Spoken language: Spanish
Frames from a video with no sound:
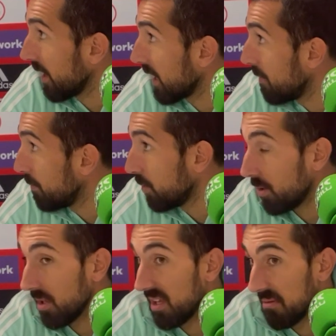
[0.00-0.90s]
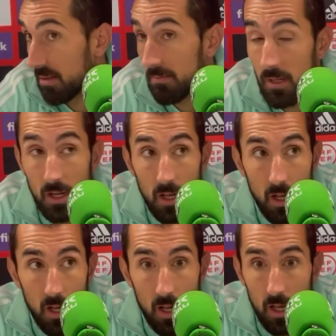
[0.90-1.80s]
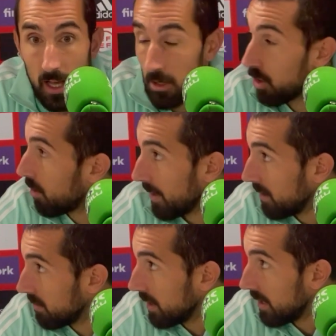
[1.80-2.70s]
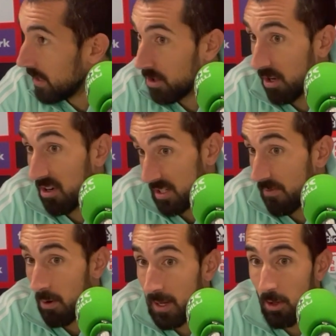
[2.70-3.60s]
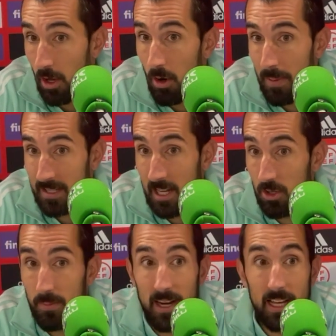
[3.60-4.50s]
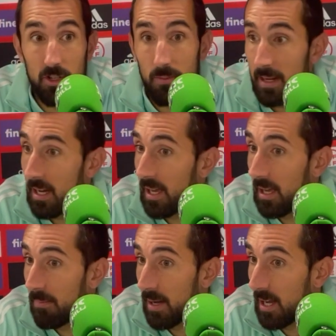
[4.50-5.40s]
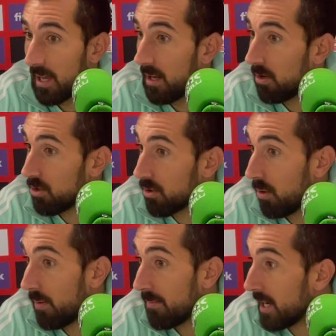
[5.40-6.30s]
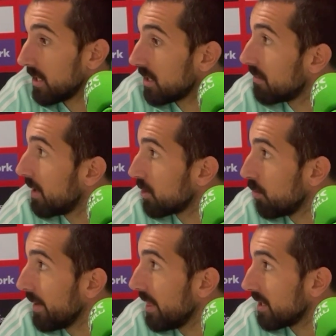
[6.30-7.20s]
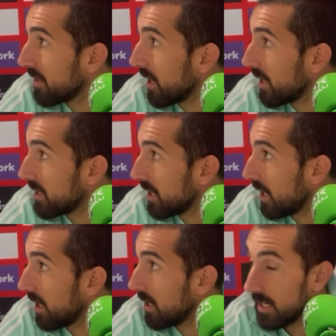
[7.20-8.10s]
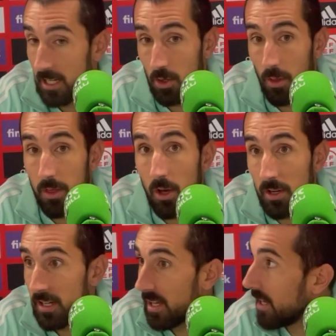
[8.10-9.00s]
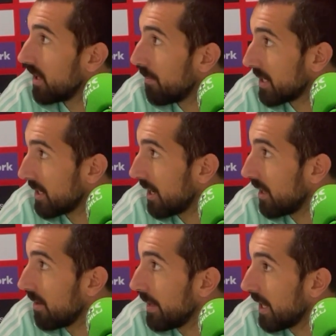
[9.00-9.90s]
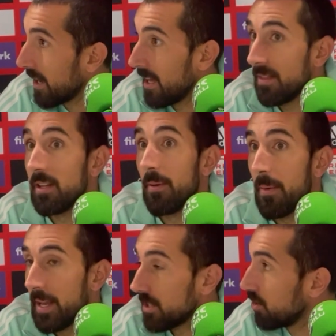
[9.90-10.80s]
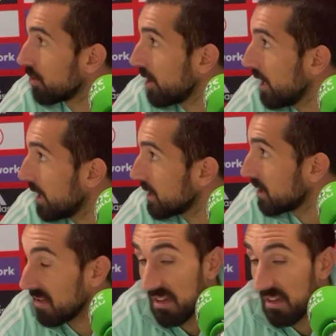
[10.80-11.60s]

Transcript: de campo y bueno, es lo normal. Eh, yo creo que este formato de copa está hecho para eso, para que, para que los clubes más, más humildes tengan esas opciones de pasar, de eliminar grandes, de vivir estos días